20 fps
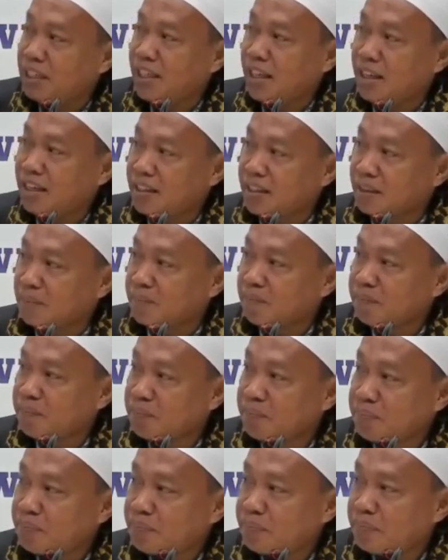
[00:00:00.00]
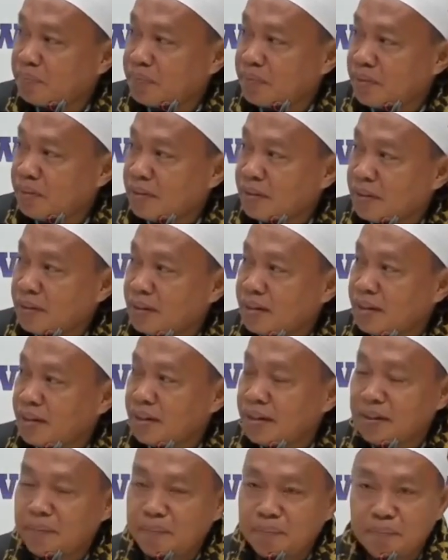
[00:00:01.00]
ini tadi
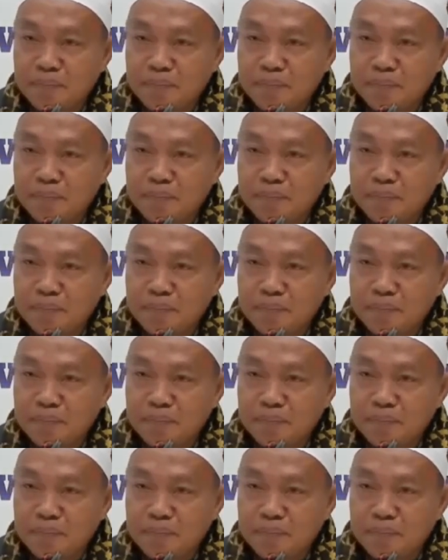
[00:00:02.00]
ya